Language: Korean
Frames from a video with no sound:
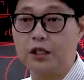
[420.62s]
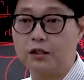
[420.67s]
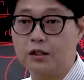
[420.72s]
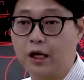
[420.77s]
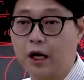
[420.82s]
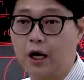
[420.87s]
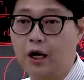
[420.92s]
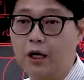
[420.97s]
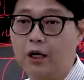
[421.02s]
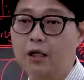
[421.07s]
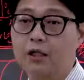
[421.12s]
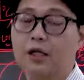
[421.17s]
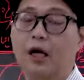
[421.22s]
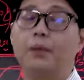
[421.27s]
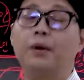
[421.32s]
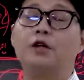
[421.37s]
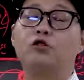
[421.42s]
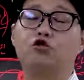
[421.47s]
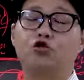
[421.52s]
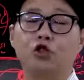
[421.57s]
않는다.
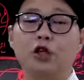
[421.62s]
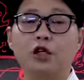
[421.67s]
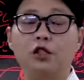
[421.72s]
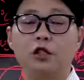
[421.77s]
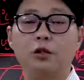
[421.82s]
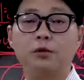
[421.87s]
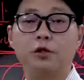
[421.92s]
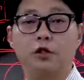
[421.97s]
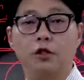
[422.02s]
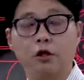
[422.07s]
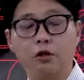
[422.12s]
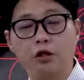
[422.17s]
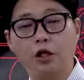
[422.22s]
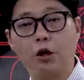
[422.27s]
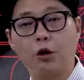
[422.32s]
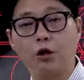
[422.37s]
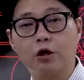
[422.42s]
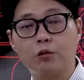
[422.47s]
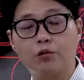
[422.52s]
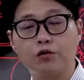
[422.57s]
다만 주의할 점은
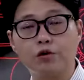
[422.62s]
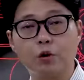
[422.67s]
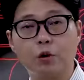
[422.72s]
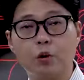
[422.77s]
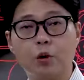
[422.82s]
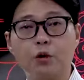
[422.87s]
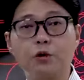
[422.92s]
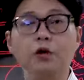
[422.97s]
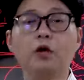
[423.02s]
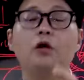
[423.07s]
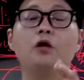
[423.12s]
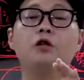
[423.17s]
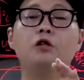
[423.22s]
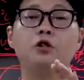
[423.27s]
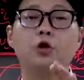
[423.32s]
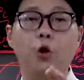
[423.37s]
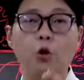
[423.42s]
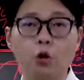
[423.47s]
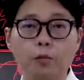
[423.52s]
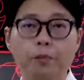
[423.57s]
그렇다고 해서 무조건
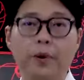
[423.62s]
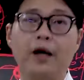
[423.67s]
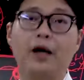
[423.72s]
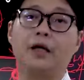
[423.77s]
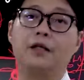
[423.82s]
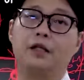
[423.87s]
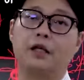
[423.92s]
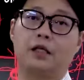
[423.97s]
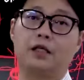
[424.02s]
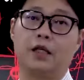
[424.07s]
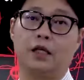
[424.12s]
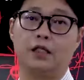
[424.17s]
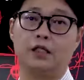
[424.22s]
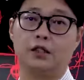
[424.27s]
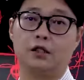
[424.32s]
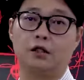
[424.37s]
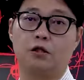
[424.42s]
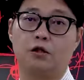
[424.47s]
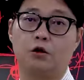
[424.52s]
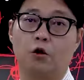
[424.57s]
소급하란 얘기는
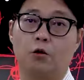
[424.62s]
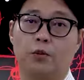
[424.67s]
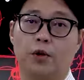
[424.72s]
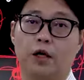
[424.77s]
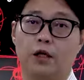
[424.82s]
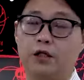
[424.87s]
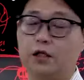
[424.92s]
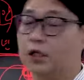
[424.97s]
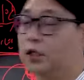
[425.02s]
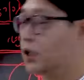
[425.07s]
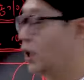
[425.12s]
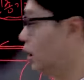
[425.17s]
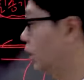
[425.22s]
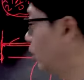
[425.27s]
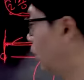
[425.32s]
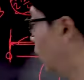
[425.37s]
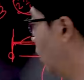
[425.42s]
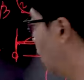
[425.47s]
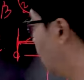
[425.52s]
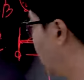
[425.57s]
아니죠. 소급하란 얘기는
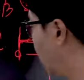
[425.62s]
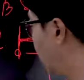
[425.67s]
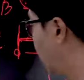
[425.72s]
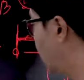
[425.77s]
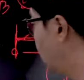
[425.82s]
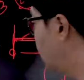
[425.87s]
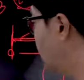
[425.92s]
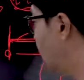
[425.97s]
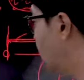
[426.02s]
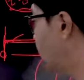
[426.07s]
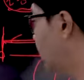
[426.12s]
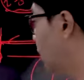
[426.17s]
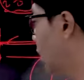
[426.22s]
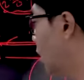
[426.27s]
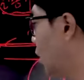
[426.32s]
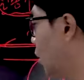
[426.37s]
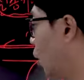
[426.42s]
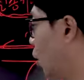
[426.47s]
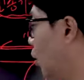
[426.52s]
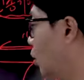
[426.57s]
아니고 이러한
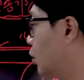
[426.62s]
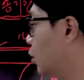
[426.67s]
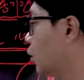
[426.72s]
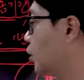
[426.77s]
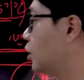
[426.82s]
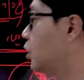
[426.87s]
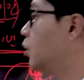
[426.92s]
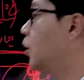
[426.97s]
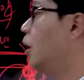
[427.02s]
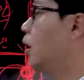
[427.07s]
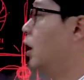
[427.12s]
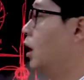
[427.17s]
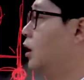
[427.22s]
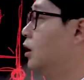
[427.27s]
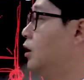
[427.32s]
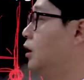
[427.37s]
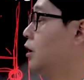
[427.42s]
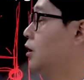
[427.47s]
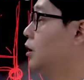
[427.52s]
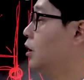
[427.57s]
공소시효와
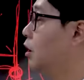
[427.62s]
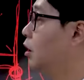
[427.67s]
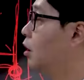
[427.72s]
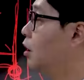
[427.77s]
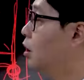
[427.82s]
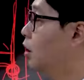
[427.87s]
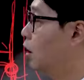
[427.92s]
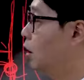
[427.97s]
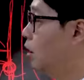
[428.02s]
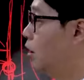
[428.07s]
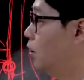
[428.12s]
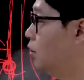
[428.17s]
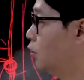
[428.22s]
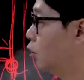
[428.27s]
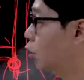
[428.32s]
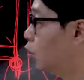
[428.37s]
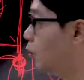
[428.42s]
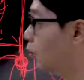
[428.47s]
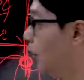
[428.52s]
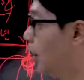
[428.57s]
관련해서 어,
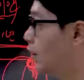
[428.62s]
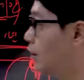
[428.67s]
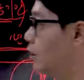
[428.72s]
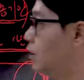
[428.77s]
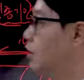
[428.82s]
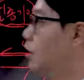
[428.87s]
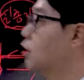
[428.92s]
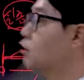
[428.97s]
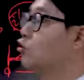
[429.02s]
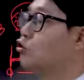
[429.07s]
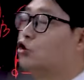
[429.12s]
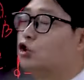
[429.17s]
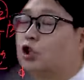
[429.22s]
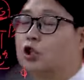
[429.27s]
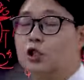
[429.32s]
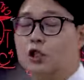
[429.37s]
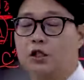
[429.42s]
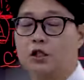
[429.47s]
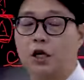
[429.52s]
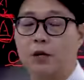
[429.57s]
소급하는 이런
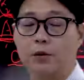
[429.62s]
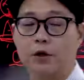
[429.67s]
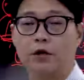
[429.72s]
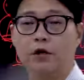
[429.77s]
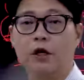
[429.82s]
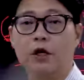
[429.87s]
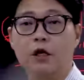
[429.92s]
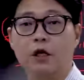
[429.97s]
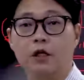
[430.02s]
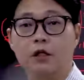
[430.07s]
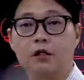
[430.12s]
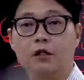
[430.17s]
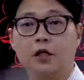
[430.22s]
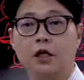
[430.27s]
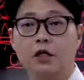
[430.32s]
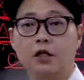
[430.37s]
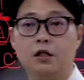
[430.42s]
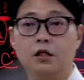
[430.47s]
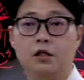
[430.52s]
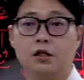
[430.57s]
규정이 있다면
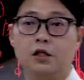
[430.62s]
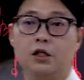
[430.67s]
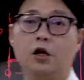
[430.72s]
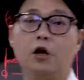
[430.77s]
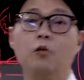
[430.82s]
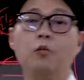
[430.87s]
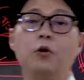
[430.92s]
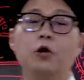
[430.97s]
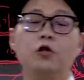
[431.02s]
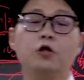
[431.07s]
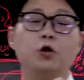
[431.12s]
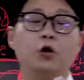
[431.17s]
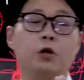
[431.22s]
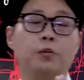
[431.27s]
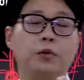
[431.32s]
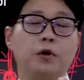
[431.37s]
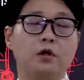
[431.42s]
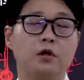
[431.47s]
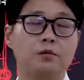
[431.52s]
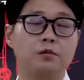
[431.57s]
그때는 이제 형벌
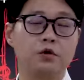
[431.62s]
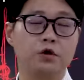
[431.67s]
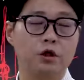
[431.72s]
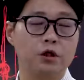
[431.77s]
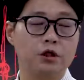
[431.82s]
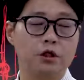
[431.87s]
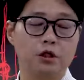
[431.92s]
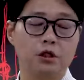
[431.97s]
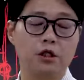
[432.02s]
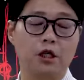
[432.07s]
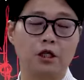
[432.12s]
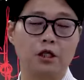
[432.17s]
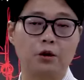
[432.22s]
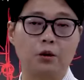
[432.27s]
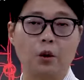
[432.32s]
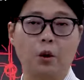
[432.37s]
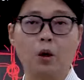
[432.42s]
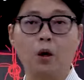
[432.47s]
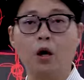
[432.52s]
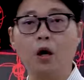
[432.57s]
소급법 금지 원칙은
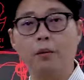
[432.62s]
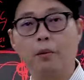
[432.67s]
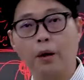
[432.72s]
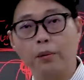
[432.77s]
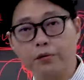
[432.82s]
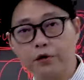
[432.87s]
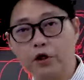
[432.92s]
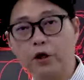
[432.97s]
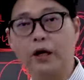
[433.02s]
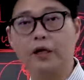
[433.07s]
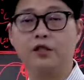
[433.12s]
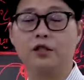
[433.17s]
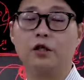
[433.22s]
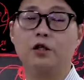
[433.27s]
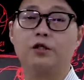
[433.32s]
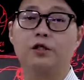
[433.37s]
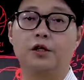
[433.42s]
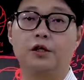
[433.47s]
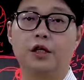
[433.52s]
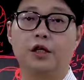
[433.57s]
아니고 법적
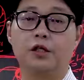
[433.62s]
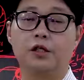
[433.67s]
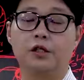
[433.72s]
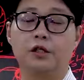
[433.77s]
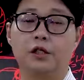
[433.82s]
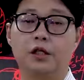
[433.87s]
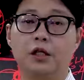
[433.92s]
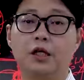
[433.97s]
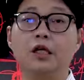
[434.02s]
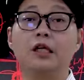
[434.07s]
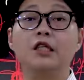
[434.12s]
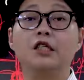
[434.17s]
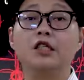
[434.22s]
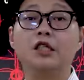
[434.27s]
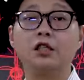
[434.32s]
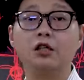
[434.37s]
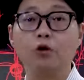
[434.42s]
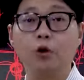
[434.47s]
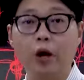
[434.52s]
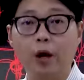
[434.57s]
안정성이라든지
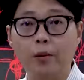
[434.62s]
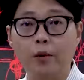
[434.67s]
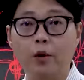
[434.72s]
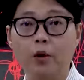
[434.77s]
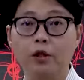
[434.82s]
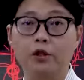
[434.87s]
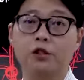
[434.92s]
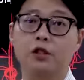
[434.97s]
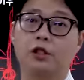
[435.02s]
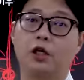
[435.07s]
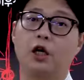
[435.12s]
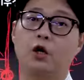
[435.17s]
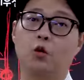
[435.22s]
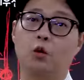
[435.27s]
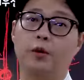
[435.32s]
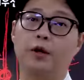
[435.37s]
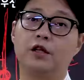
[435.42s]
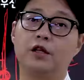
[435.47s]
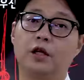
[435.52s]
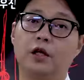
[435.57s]
신뢰 보호 원칙에
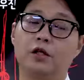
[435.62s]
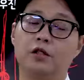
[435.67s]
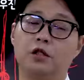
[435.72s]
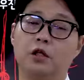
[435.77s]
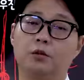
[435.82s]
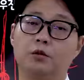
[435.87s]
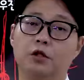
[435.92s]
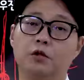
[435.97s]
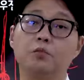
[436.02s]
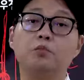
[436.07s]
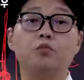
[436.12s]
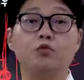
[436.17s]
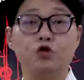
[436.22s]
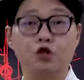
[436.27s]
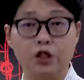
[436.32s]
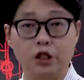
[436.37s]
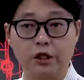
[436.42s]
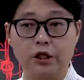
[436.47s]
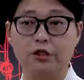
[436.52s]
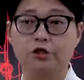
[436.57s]
위반되는지 여부는
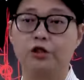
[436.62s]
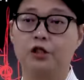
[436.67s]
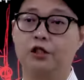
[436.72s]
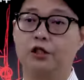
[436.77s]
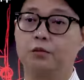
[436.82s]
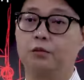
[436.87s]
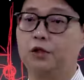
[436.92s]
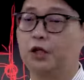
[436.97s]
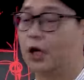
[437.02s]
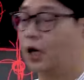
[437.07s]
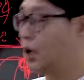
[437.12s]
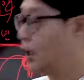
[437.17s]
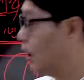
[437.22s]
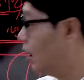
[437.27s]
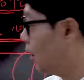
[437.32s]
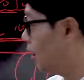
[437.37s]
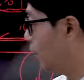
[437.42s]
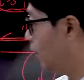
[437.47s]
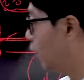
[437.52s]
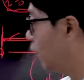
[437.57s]
문제가 될 수 있습니다.
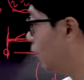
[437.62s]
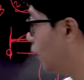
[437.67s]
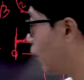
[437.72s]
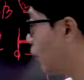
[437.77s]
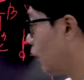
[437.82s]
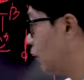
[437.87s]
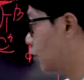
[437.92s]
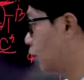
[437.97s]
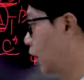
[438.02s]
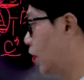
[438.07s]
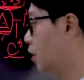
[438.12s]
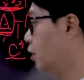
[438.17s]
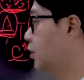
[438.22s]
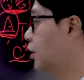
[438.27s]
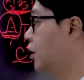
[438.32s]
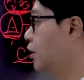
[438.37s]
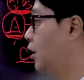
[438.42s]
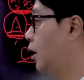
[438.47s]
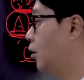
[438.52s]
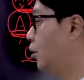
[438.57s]
형법과도
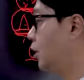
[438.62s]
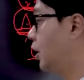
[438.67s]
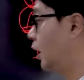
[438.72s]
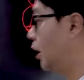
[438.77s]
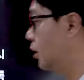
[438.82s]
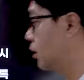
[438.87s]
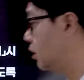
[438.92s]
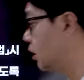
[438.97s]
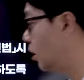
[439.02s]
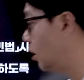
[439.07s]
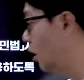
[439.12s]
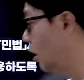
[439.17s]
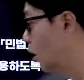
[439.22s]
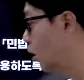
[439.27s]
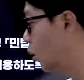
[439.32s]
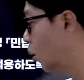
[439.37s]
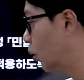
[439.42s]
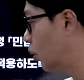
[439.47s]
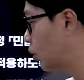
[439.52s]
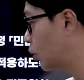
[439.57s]
관련된 내용이 되겠죠.
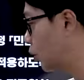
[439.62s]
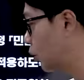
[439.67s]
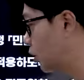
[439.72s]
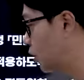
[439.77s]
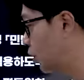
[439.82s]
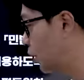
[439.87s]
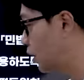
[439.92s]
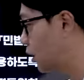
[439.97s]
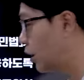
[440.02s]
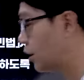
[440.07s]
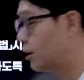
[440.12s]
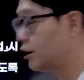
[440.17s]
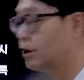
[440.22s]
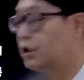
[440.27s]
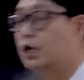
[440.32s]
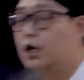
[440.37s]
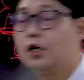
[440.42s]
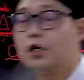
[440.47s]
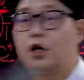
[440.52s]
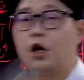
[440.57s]
공소시효에 대해서는
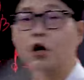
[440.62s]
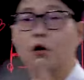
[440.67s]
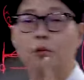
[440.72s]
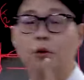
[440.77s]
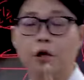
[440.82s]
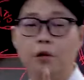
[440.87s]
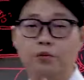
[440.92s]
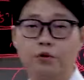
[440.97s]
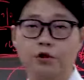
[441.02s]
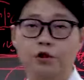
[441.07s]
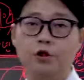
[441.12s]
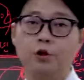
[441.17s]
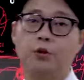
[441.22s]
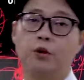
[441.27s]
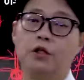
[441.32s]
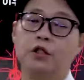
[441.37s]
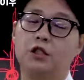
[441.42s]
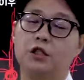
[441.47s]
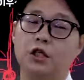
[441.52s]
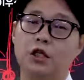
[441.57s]
형벌 불속
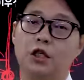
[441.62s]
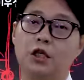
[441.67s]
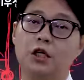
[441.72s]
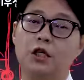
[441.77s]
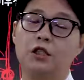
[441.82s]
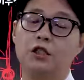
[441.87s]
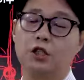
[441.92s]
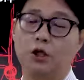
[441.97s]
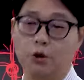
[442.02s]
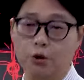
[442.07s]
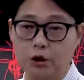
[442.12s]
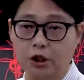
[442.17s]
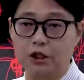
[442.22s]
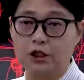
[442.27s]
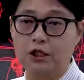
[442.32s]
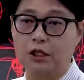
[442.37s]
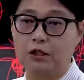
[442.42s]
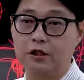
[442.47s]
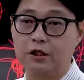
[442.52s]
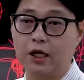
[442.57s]
원칙이 적용되지
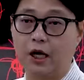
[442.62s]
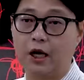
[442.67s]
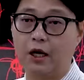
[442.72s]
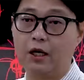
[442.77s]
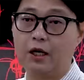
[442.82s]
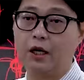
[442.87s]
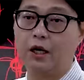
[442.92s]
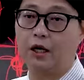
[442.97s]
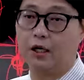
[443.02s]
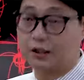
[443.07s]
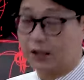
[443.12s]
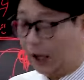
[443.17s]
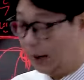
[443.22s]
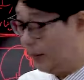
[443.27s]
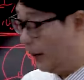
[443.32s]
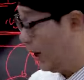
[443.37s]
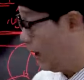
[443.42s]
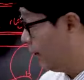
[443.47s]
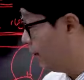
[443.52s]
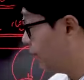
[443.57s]
않는다. 아,
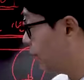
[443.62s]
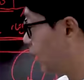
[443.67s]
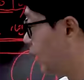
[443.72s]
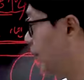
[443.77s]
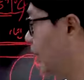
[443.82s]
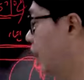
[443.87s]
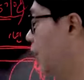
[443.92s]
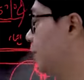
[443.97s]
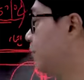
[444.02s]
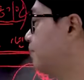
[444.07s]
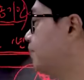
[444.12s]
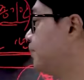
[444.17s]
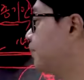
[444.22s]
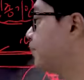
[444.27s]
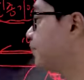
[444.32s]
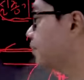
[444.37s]
다만 다만